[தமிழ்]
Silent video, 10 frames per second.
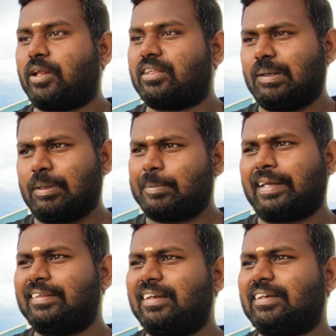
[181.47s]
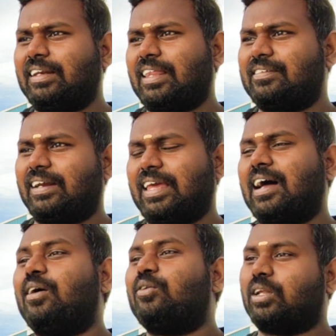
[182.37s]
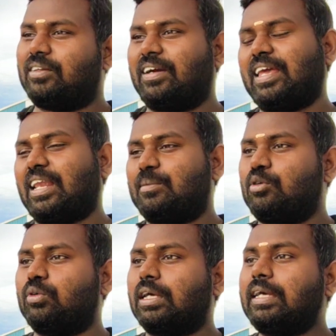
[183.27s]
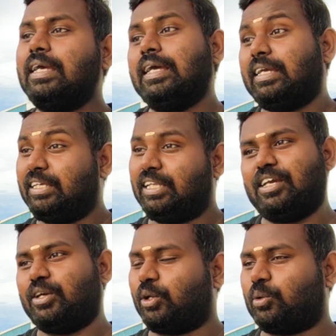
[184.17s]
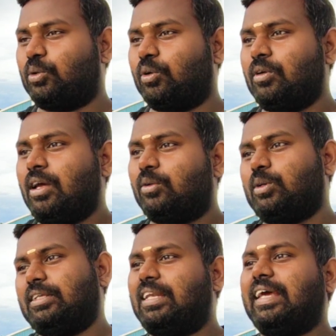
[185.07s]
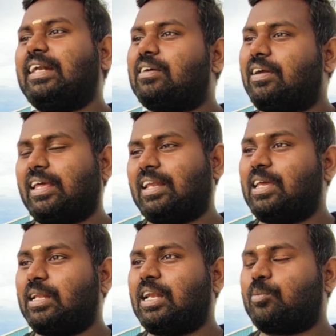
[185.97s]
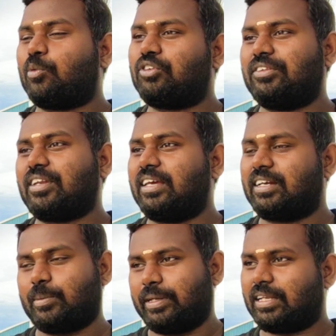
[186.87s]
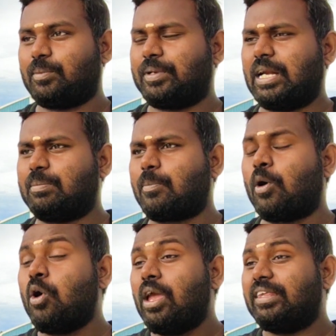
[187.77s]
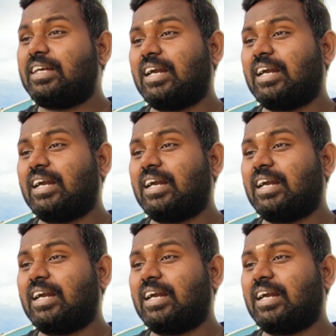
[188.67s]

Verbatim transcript: ப்ரொடக்ஷனில் நம்மளுக்கு இன்ஜினியர் இல்லாத வேலையா ஸோ அந்த வேலை எல்லாமே உங்களுக்கு இதுலேயும் இருக்கும் ஸோ இதில் என்னென்ன வேலைகள்லாம் என்னென்ன போஸ்டிங்ஸ்லாம் இருக்குது அப்படிங்கிறத பின்னாடி பார்ப்போம் இதுக்கு